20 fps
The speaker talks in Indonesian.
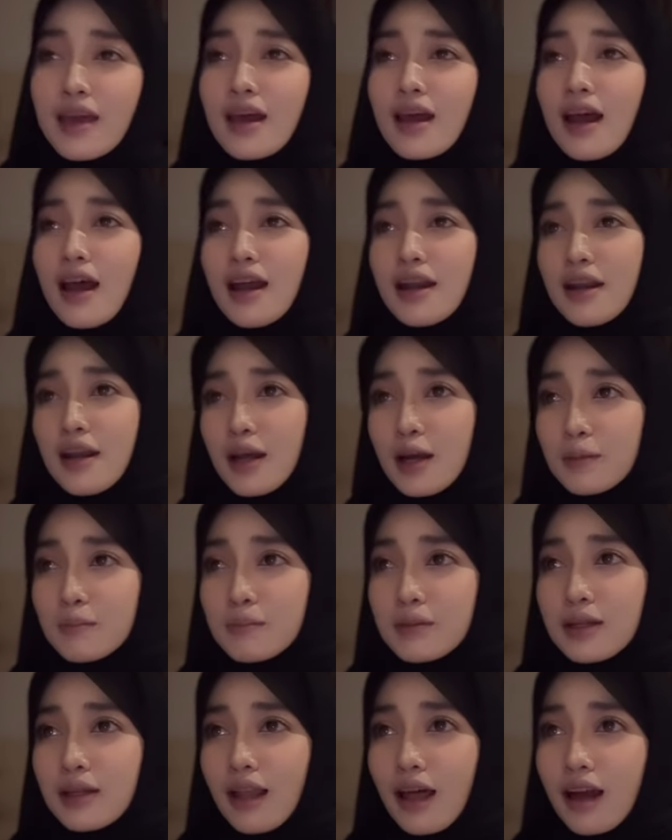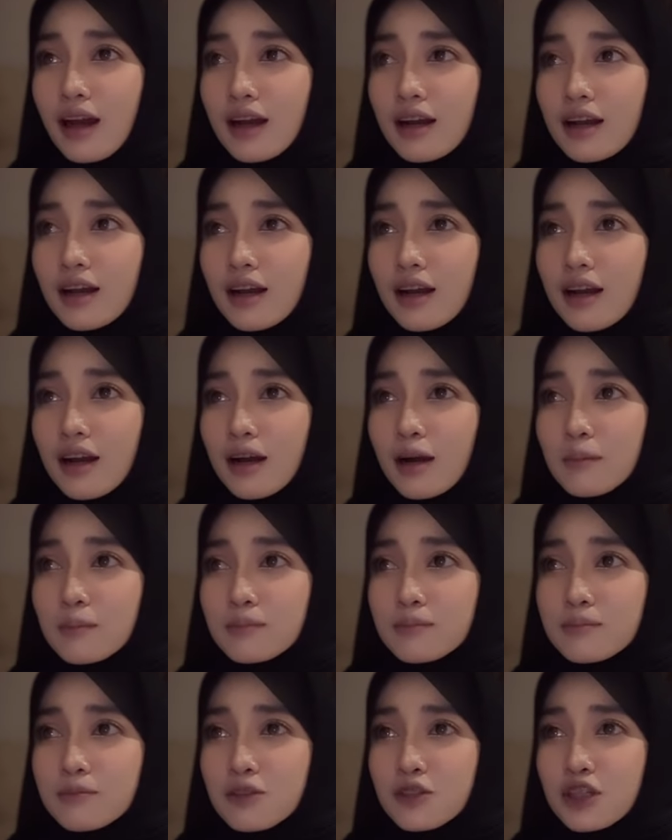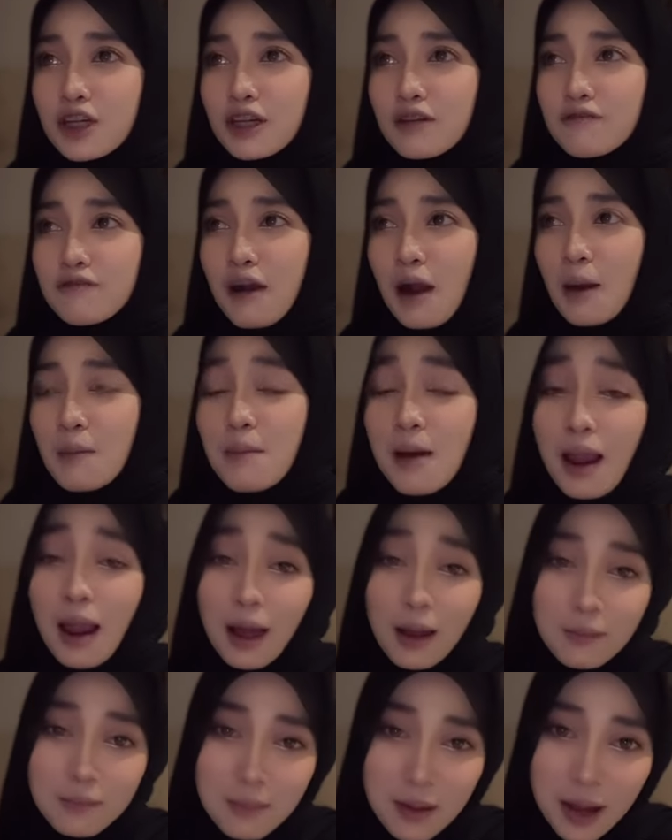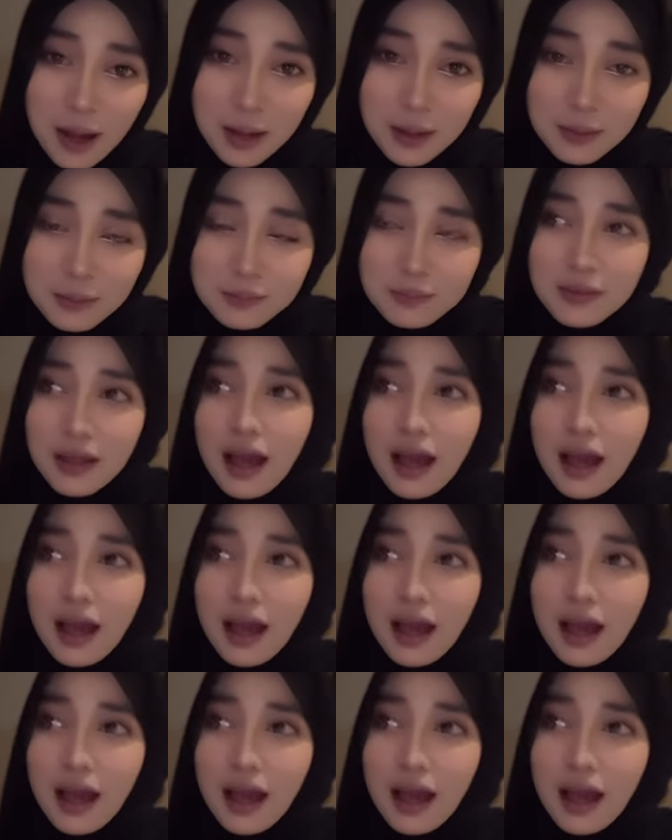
ada yang bilang um, syarifah abal-abal